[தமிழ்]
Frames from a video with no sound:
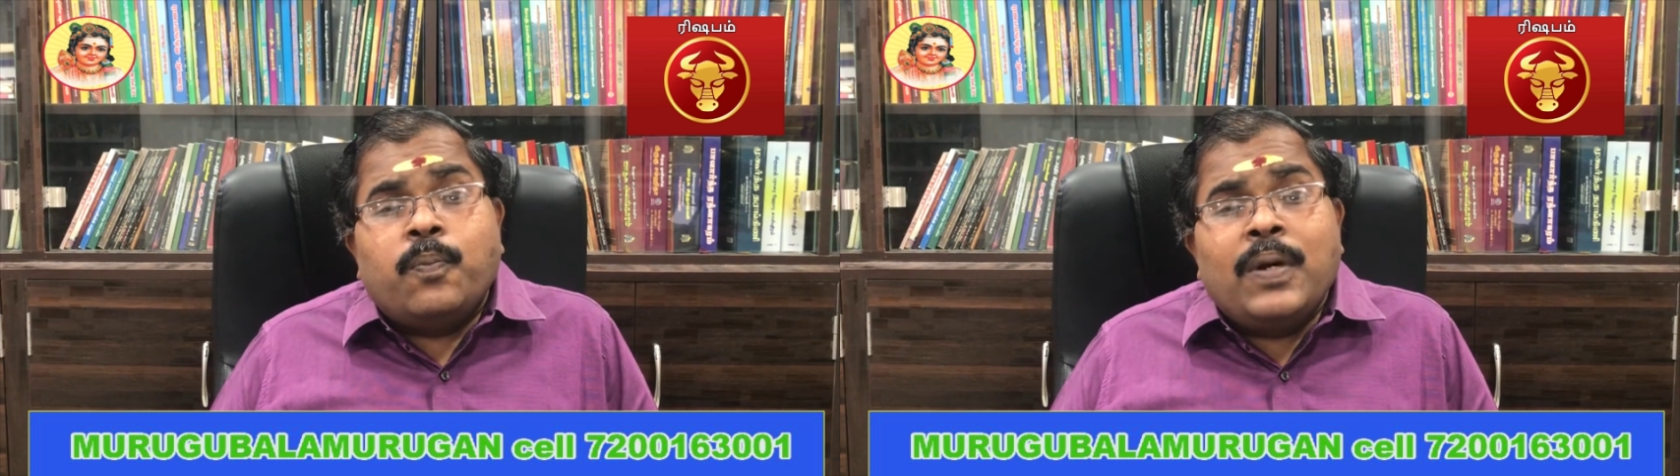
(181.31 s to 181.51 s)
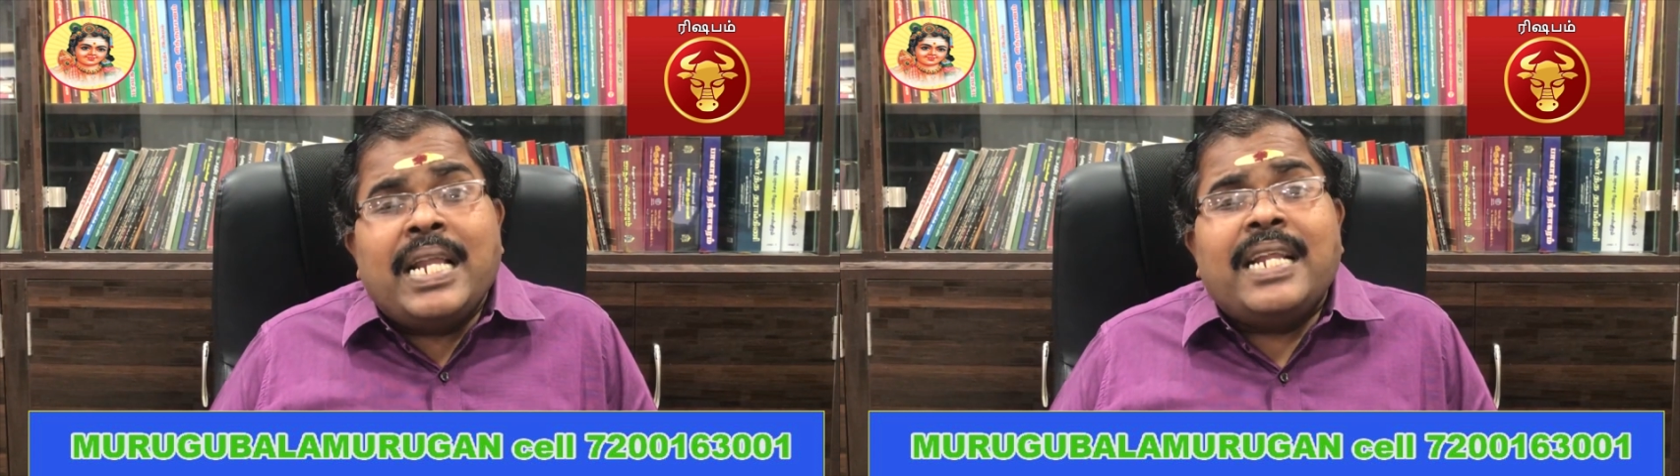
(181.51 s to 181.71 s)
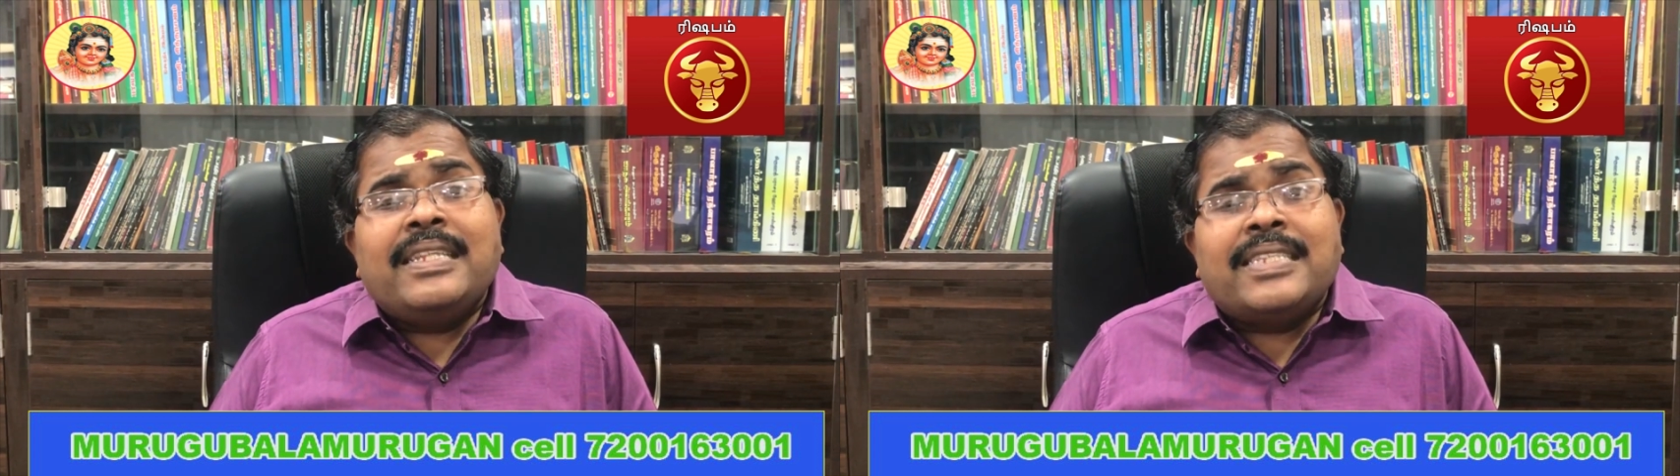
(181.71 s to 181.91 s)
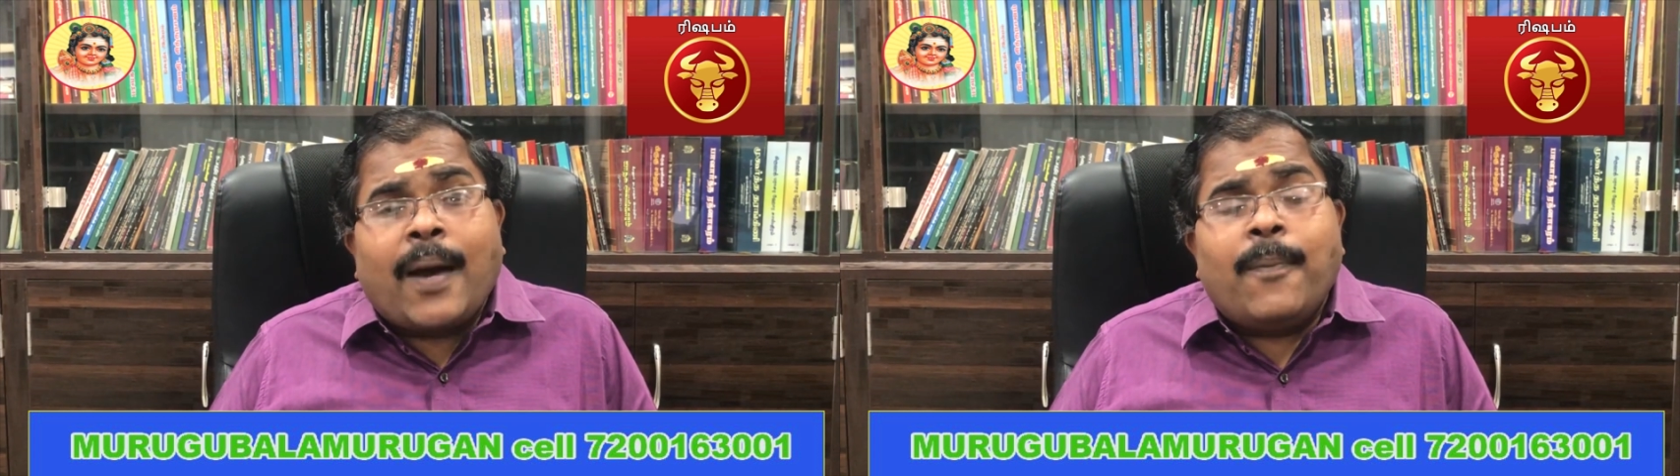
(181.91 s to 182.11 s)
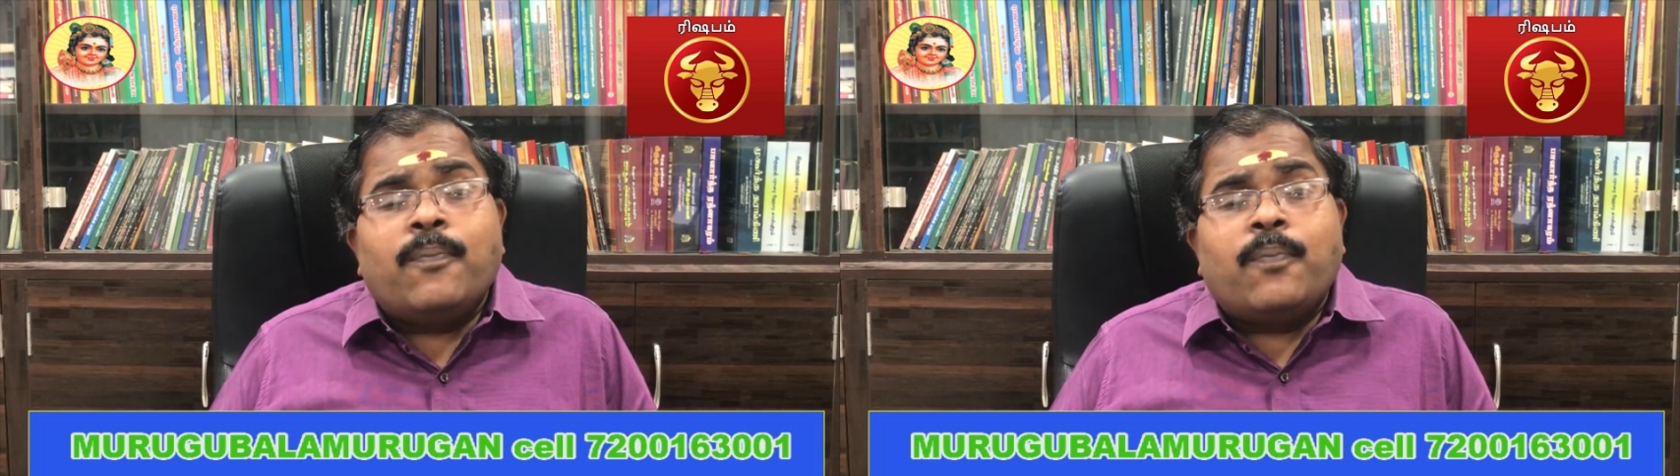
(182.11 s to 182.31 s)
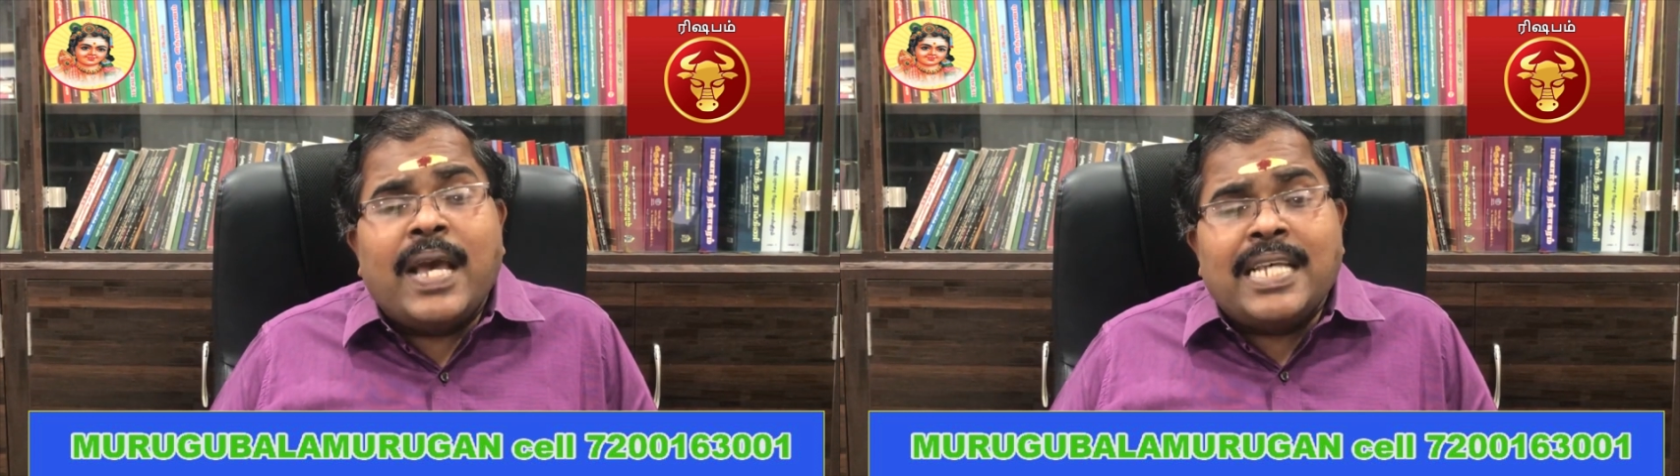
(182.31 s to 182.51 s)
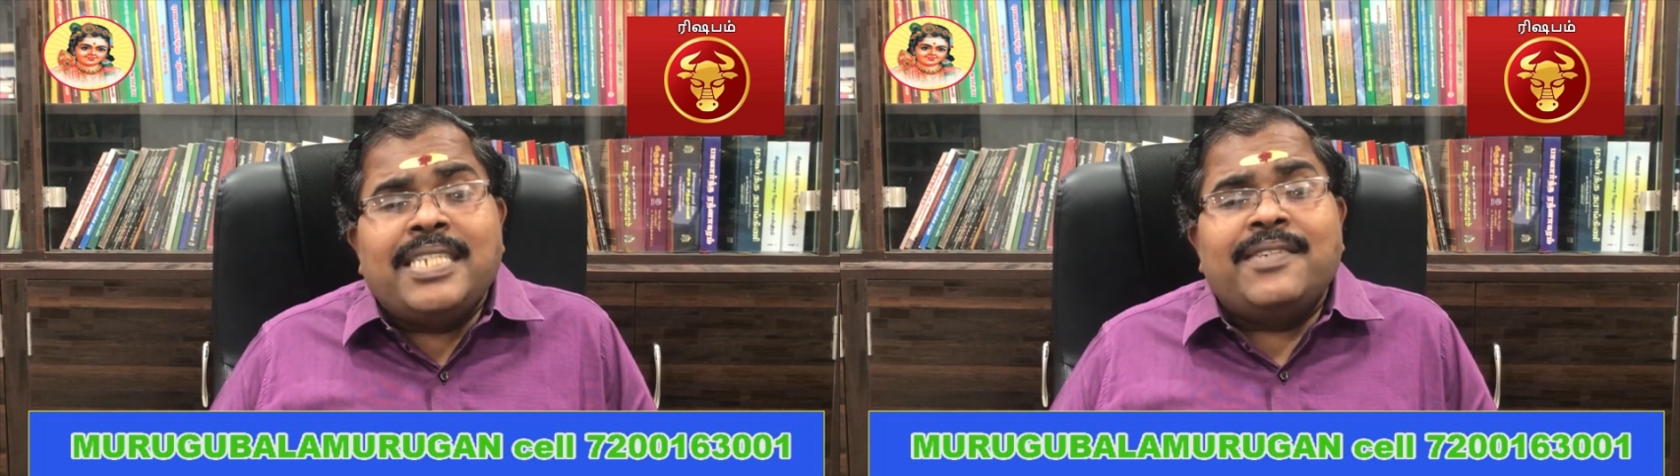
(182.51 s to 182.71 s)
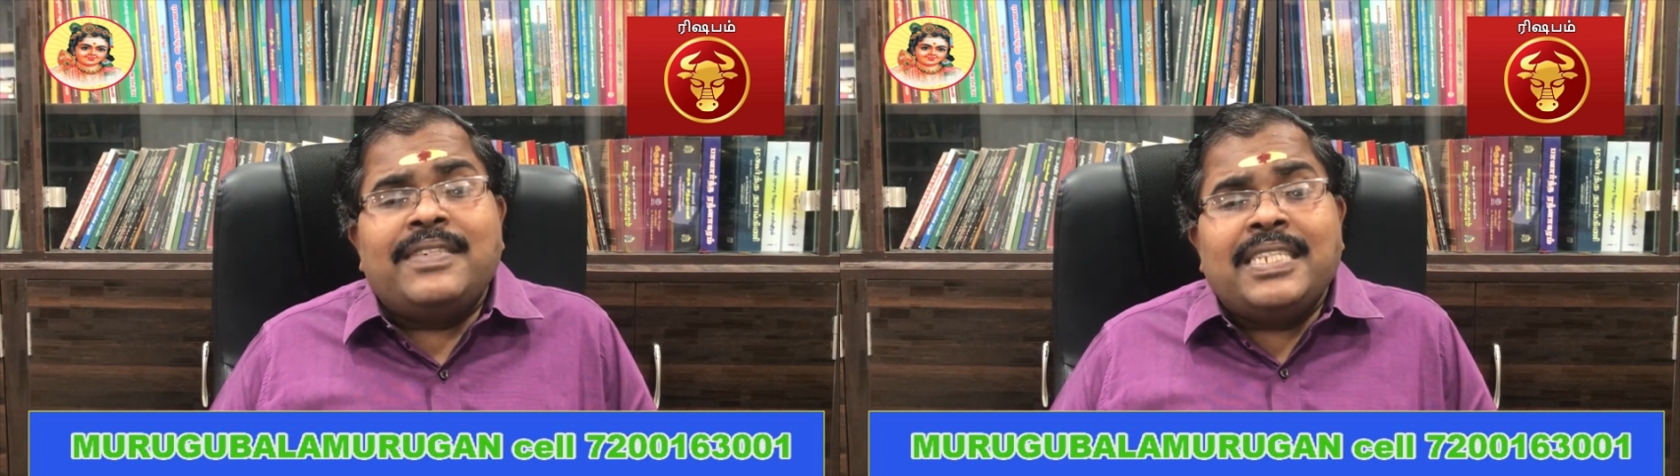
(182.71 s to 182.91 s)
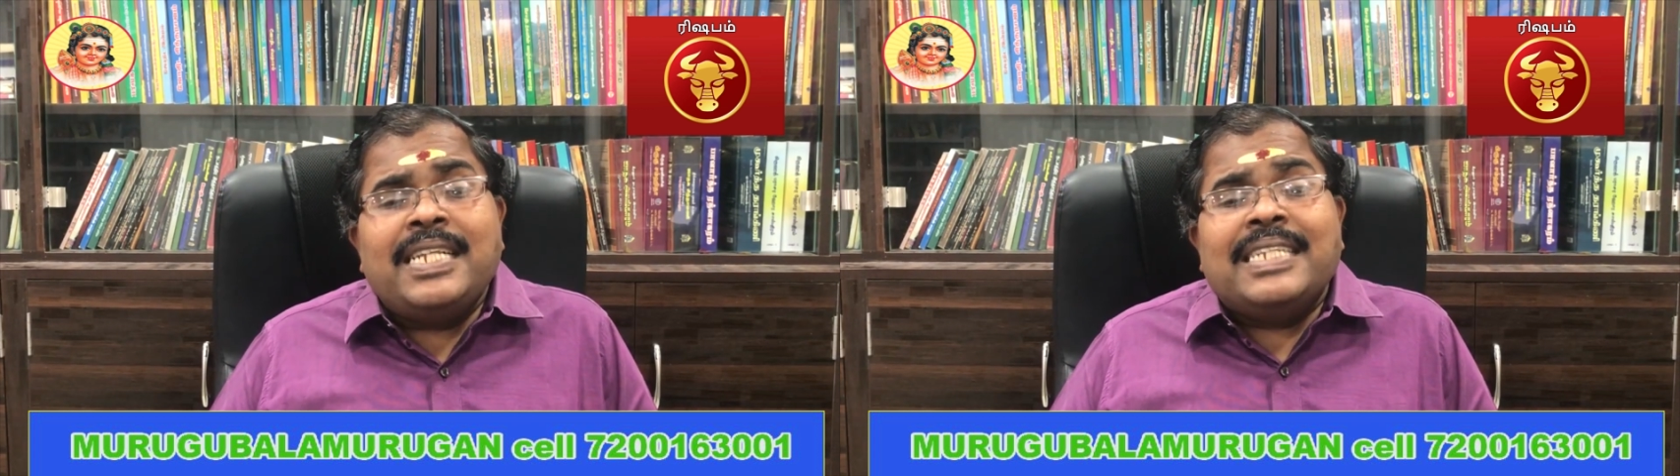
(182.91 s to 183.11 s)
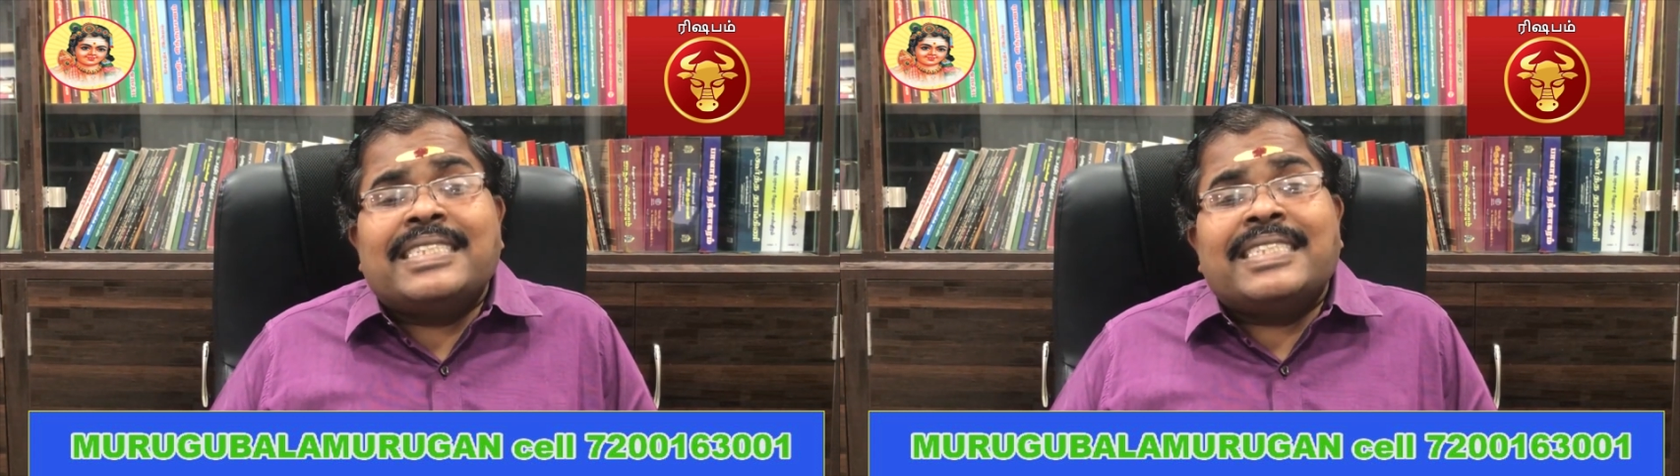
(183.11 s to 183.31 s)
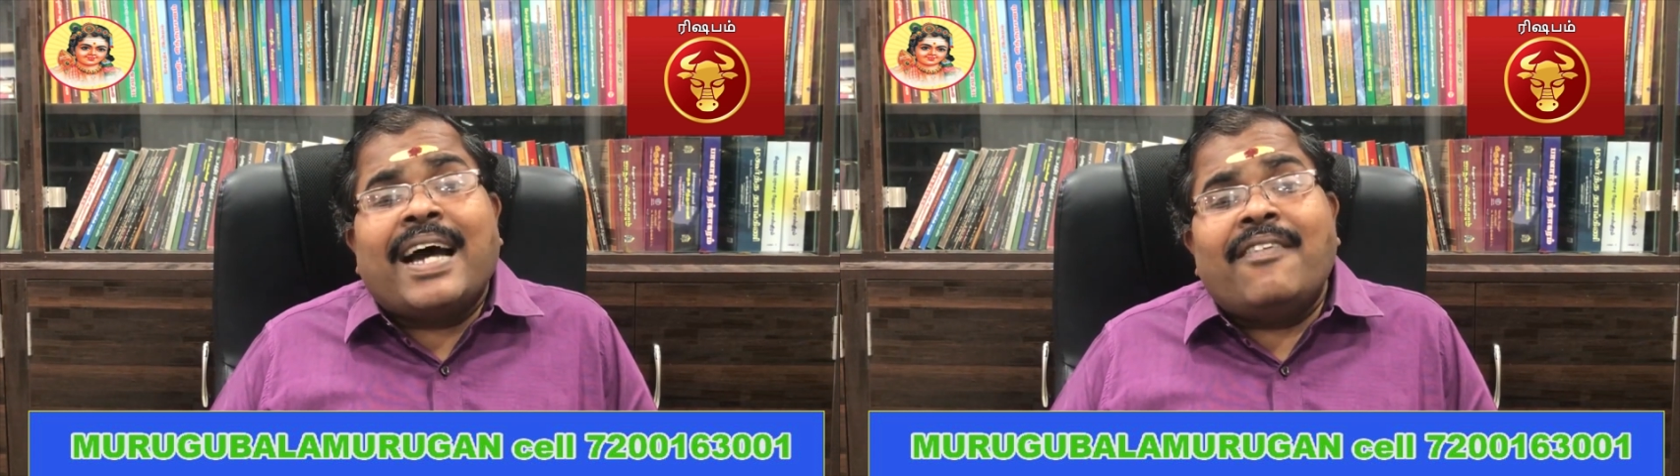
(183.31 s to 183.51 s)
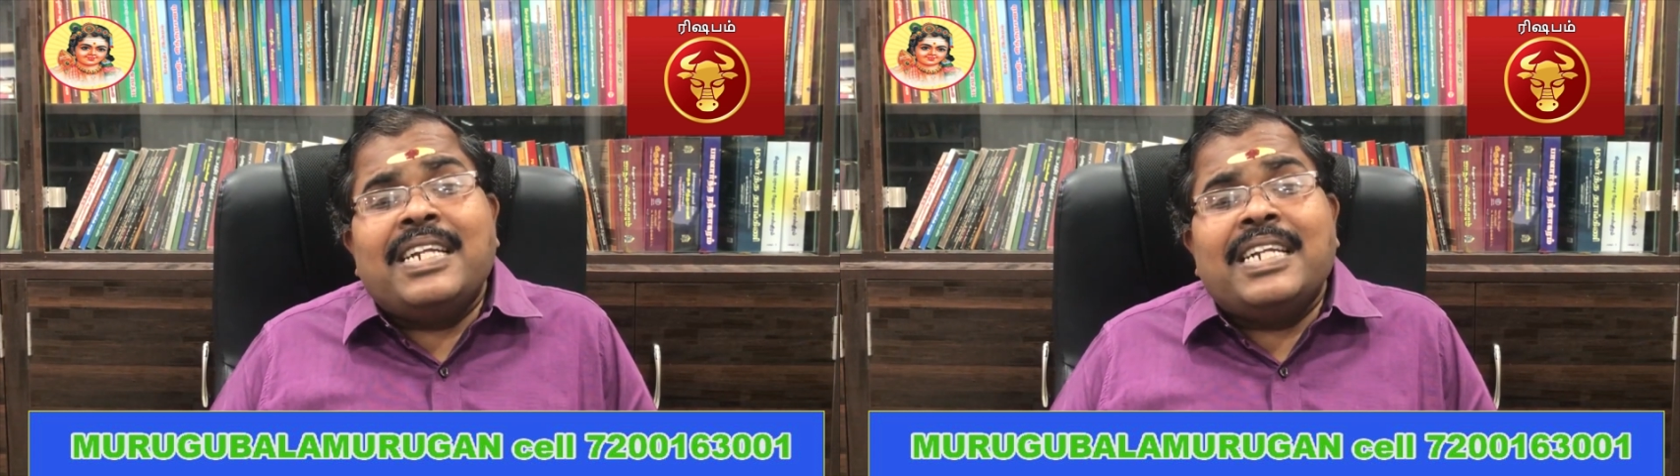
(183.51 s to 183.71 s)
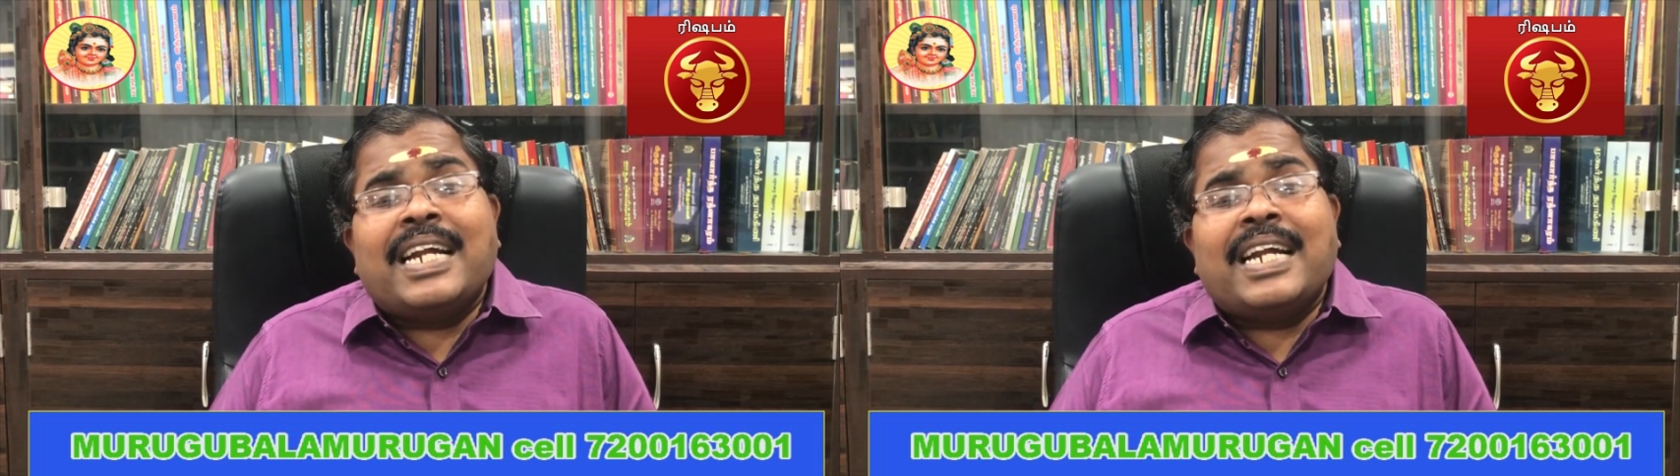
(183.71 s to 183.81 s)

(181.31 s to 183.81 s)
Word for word: பிறர் தாம் பேசுவதில் தவறு